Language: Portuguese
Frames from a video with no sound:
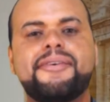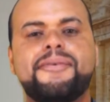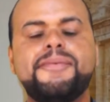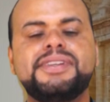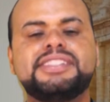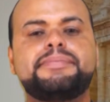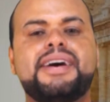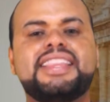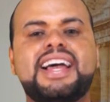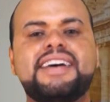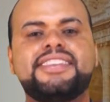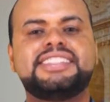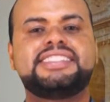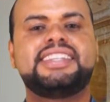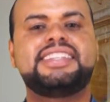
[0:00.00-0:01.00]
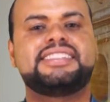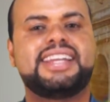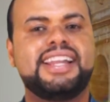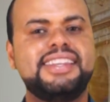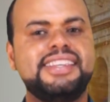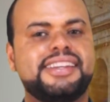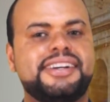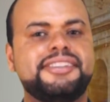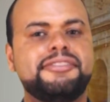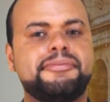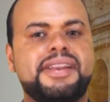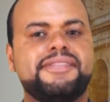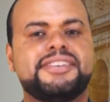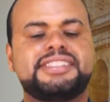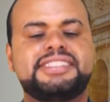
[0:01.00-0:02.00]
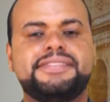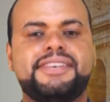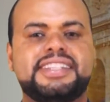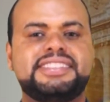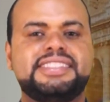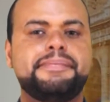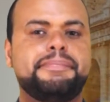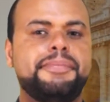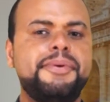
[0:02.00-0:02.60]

algumas palavras em italiano para você fazer